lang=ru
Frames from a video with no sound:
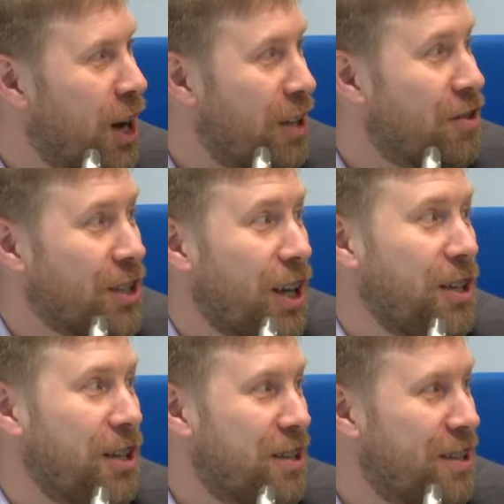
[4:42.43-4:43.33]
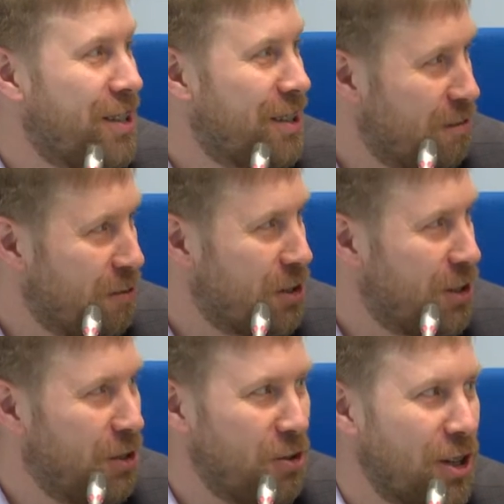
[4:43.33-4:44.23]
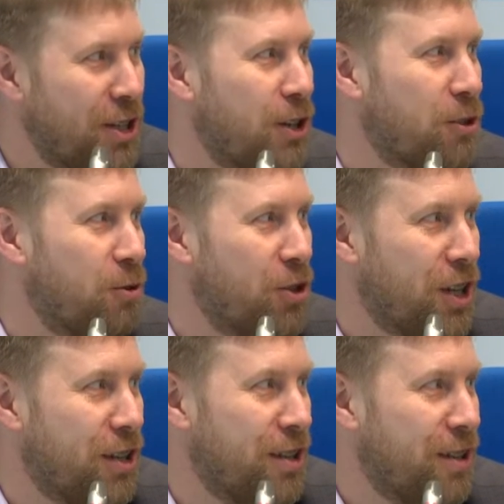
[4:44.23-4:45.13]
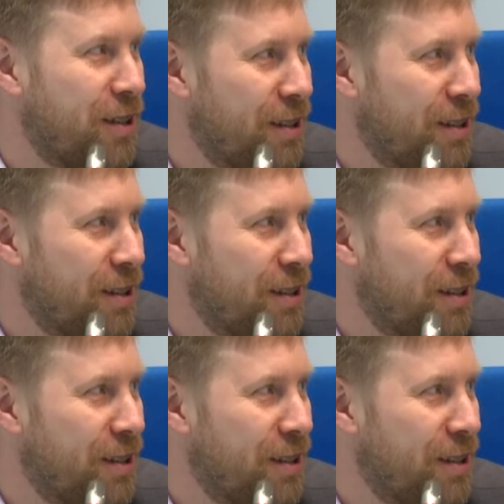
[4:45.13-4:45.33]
она всегда есть. Вот, ее нельзя исключать.